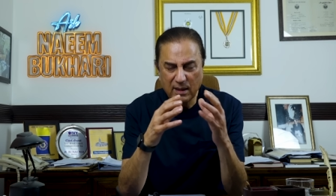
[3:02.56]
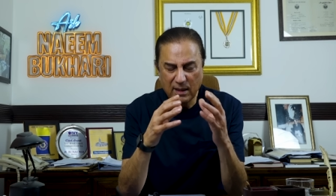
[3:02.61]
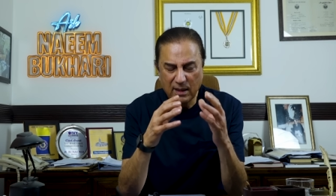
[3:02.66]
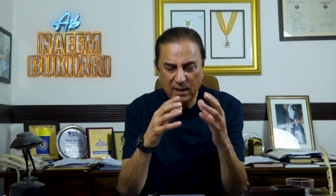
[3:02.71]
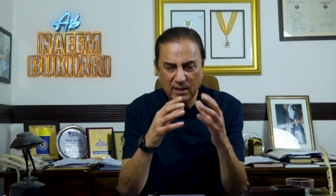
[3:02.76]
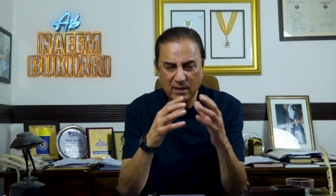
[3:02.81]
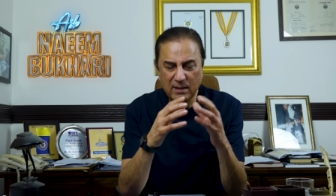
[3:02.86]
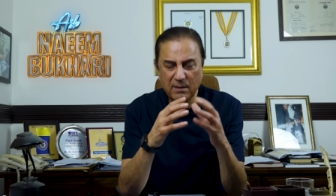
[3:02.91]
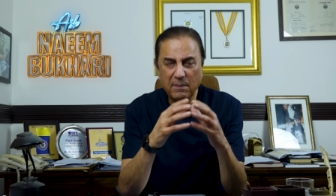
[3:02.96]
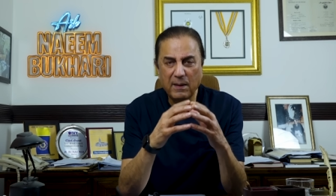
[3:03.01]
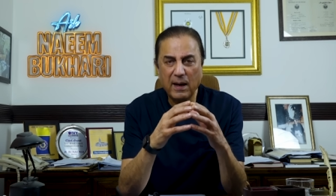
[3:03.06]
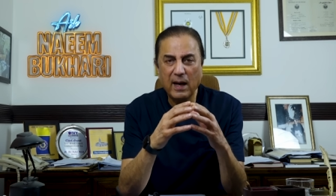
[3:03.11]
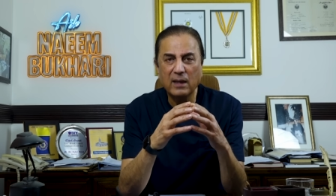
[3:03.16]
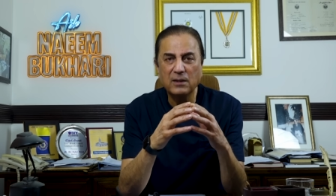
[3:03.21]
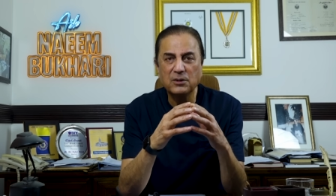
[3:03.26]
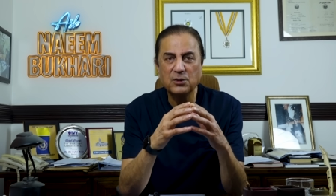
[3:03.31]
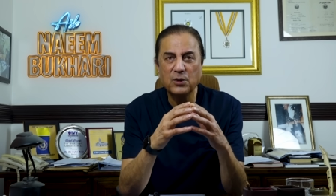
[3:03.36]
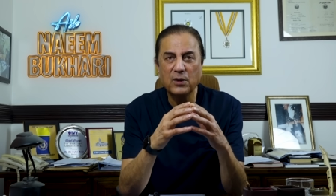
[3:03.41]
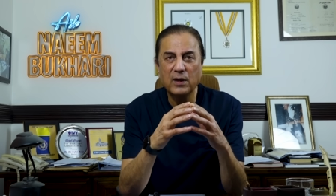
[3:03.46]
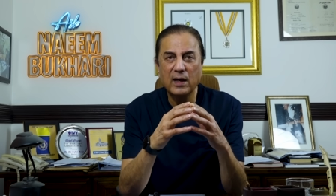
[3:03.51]
यानी
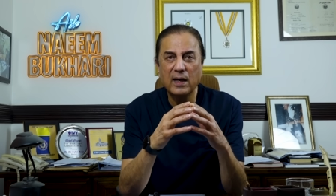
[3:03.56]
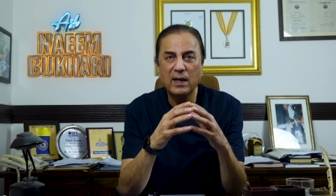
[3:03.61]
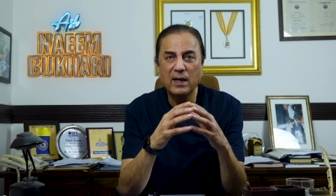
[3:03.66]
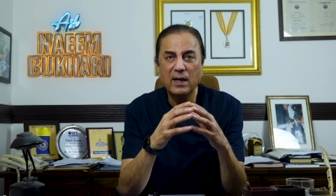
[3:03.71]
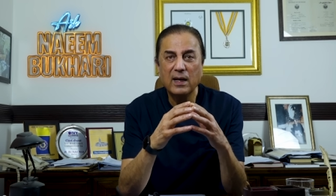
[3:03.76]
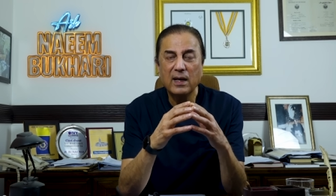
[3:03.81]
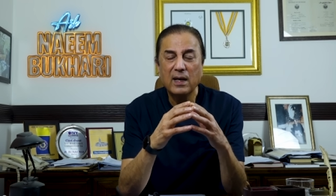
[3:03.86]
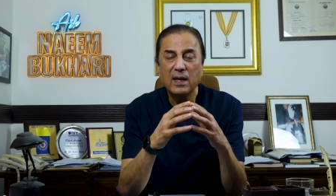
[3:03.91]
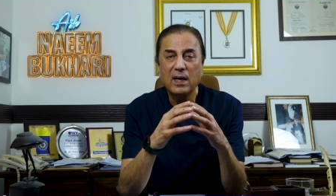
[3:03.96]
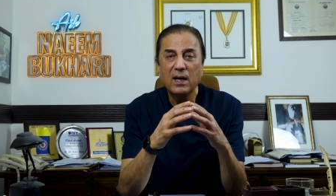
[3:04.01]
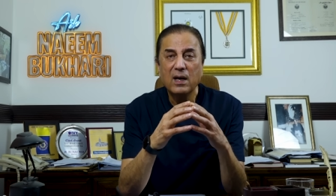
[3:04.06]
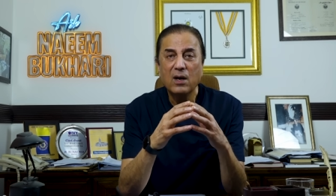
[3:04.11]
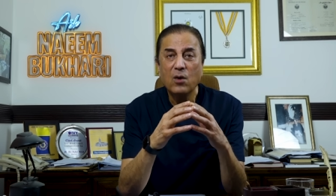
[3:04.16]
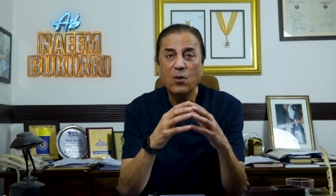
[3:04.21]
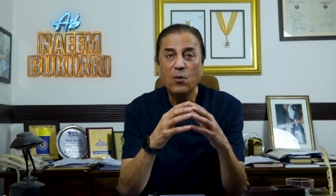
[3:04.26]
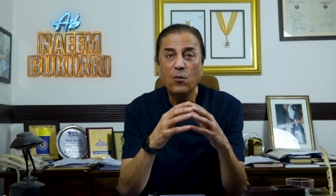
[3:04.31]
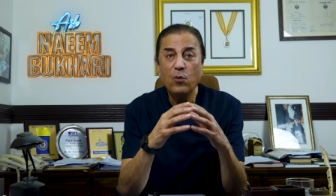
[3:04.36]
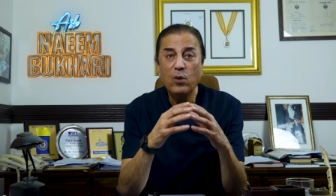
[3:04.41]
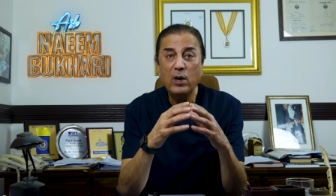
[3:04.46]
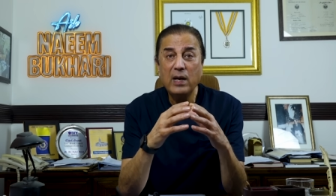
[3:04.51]
दिमाग जो है
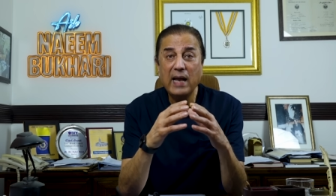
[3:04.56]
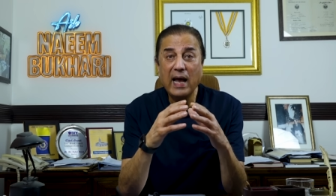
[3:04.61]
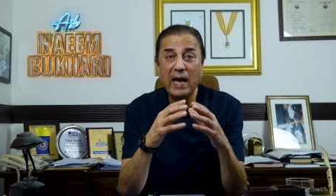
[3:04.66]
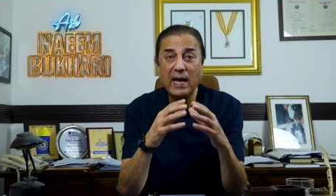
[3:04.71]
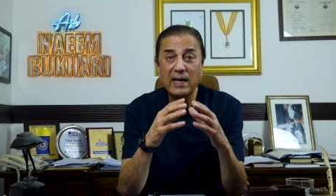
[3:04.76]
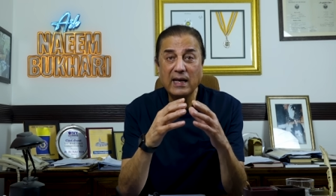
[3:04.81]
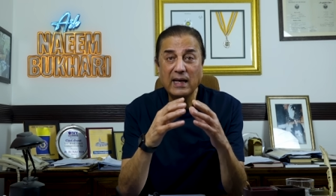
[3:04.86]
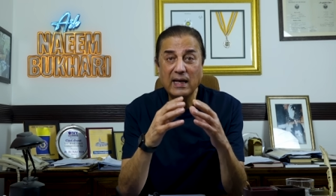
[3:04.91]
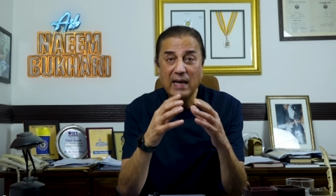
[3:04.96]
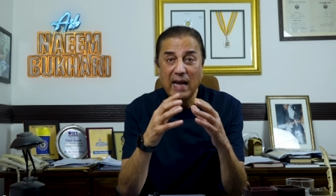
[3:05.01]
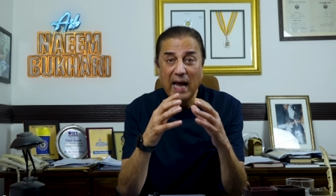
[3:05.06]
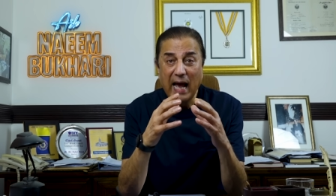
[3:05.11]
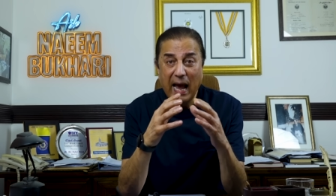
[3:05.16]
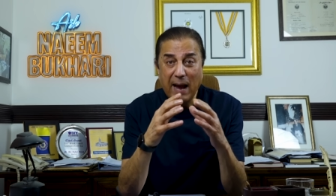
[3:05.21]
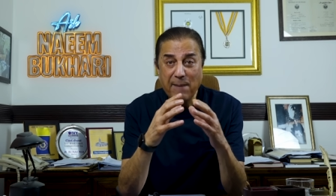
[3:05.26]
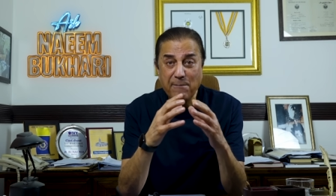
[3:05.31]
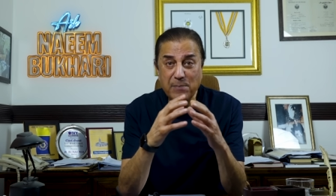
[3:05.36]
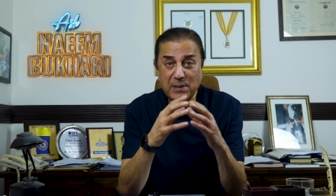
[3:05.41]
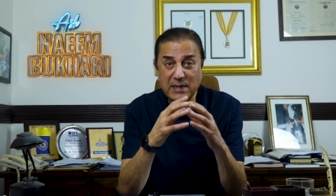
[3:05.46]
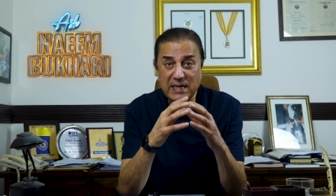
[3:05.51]
वो लाइक एन
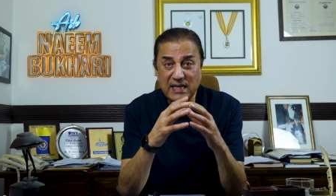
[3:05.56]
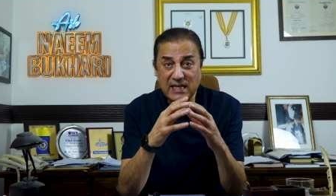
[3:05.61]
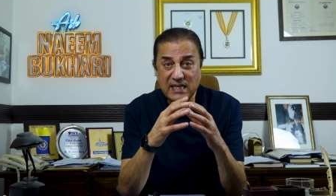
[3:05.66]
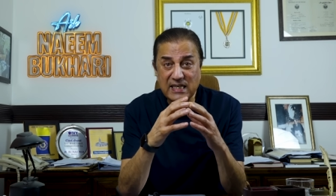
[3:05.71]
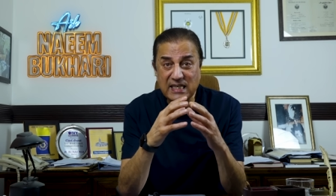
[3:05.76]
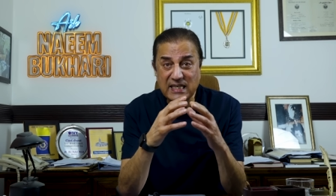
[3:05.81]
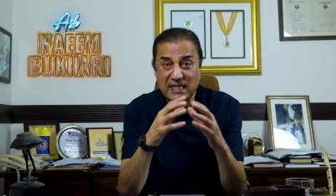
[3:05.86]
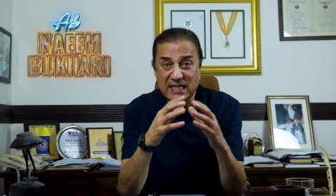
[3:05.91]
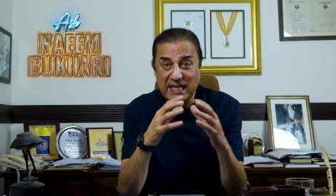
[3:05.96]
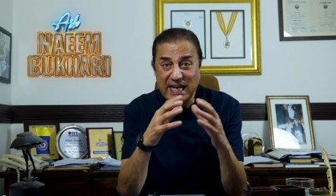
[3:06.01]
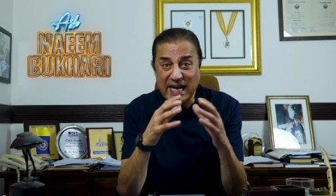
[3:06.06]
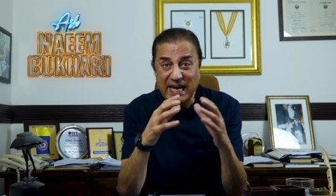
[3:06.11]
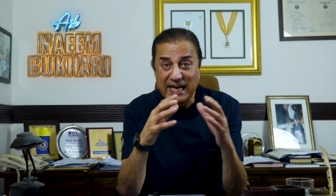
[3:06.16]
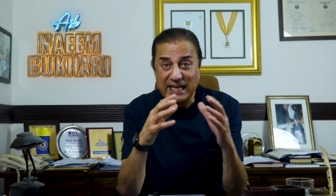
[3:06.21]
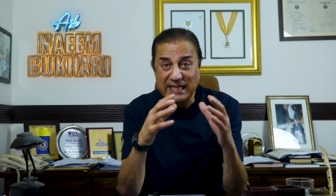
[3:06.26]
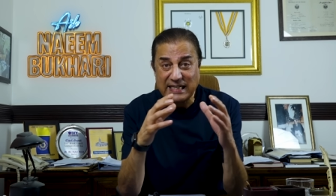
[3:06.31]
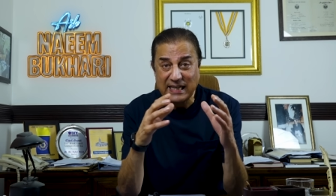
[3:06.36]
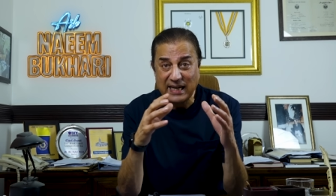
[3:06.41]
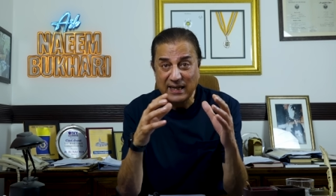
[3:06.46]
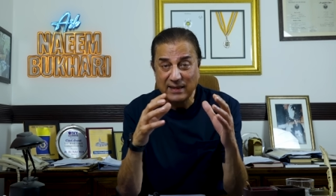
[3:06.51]
एम्प्टी
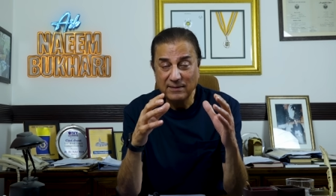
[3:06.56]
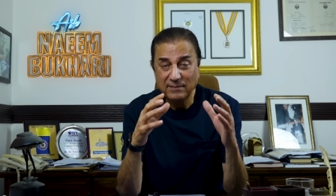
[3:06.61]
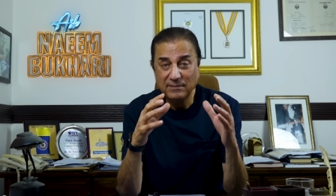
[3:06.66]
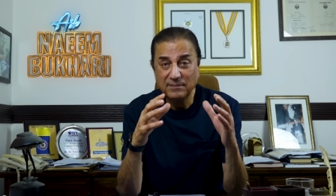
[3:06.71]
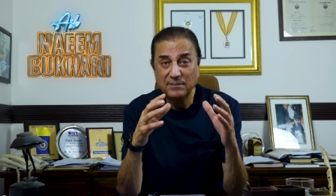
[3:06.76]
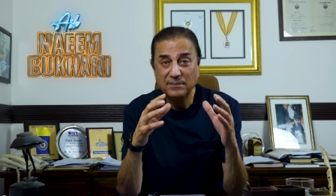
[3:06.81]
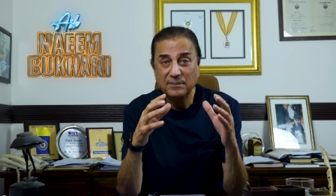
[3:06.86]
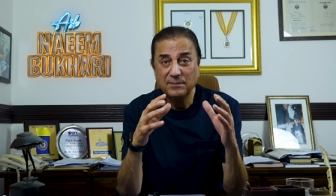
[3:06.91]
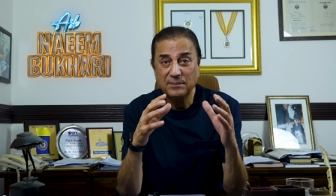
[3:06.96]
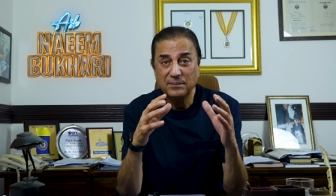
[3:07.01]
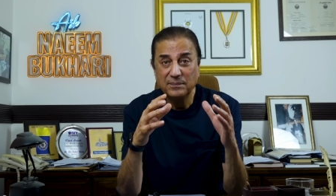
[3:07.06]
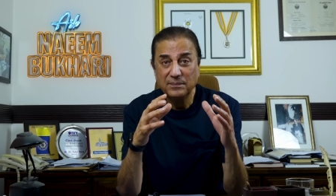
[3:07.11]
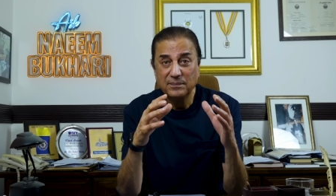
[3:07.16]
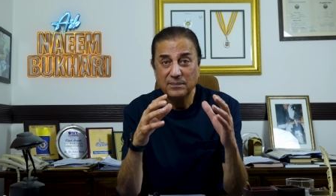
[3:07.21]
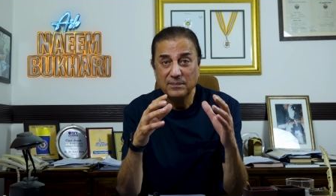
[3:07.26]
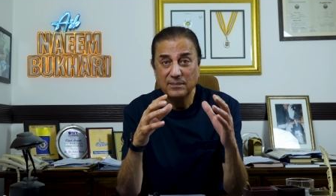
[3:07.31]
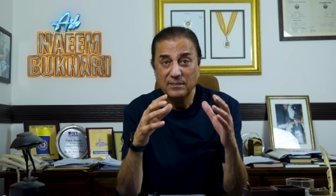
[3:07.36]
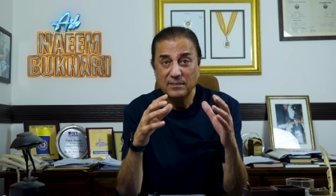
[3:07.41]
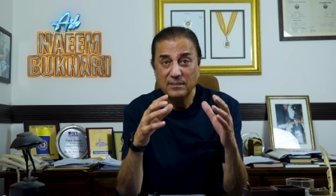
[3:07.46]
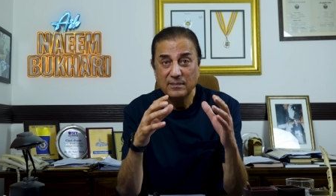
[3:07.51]
स्लेट है
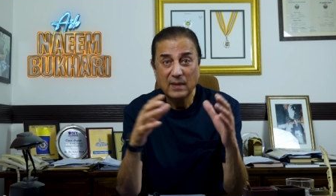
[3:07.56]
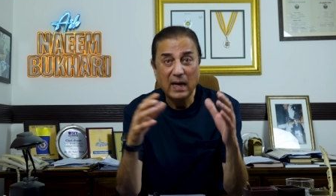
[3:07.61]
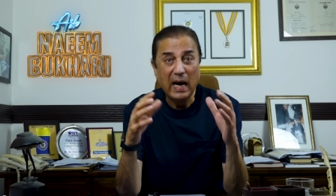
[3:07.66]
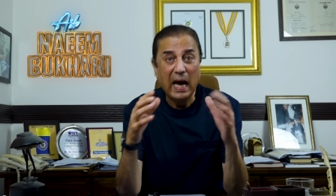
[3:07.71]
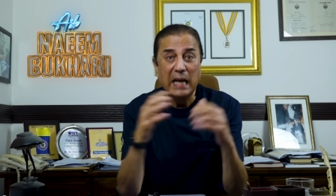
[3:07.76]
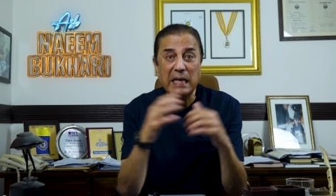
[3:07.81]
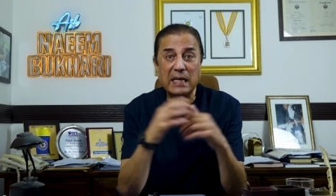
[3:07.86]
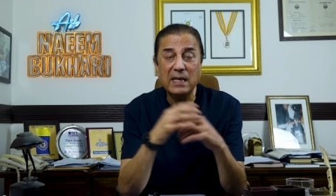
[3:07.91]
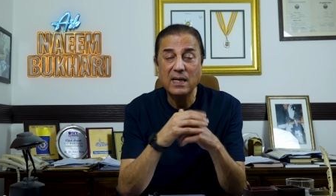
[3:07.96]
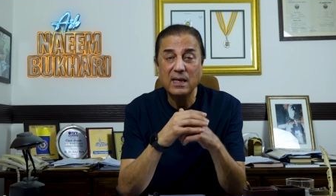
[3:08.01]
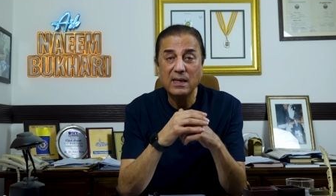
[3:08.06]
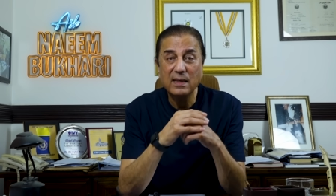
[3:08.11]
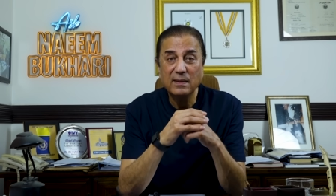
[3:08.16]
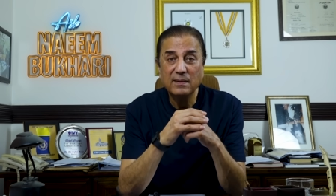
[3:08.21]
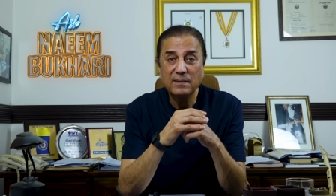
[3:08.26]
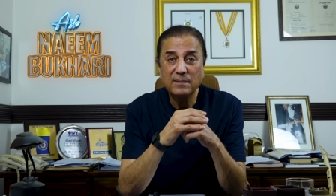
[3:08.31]
खाली